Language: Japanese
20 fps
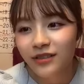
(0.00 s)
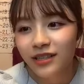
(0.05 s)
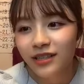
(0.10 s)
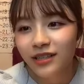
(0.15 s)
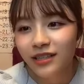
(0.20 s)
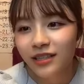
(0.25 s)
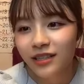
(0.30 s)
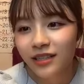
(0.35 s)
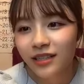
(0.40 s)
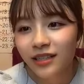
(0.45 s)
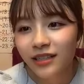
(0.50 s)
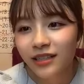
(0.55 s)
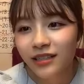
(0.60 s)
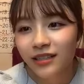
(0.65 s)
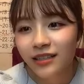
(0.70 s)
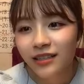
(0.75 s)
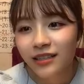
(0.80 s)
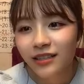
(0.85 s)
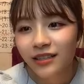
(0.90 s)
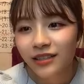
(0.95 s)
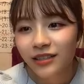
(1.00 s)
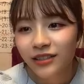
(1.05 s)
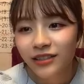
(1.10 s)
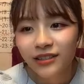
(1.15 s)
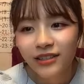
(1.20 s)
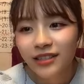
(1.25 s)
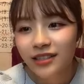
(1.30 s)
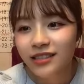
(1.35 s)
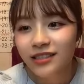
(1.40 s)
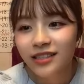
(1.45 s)
らなきゃ
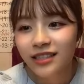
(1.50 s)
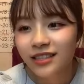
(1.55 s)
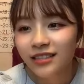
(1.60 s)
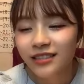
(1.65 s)
私